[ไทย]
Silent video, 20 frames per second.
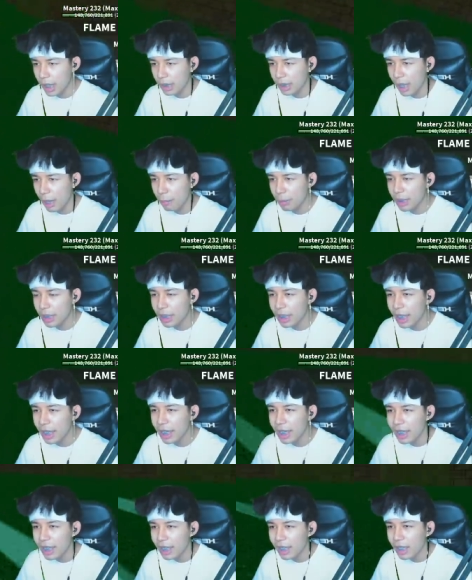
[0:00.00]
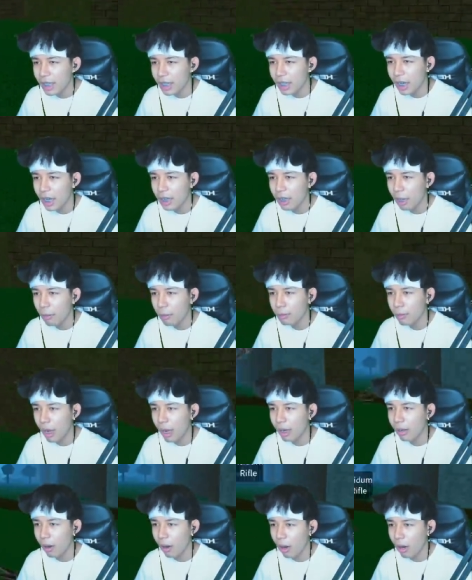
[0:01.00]
ดได้ไปทีทีเฮ้ยเอามันบัก
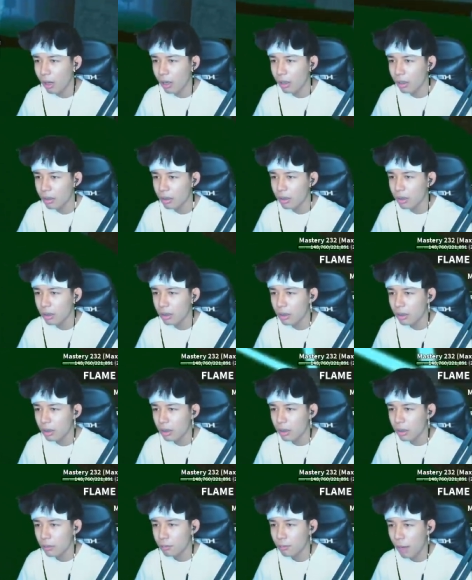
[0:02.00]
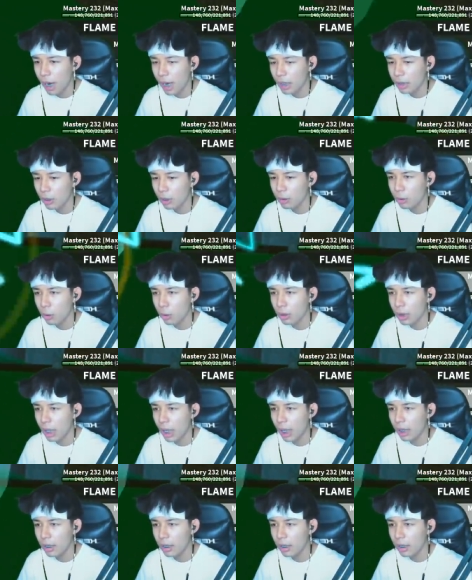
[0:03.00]
เหรอบักก็ต้องโดนนะ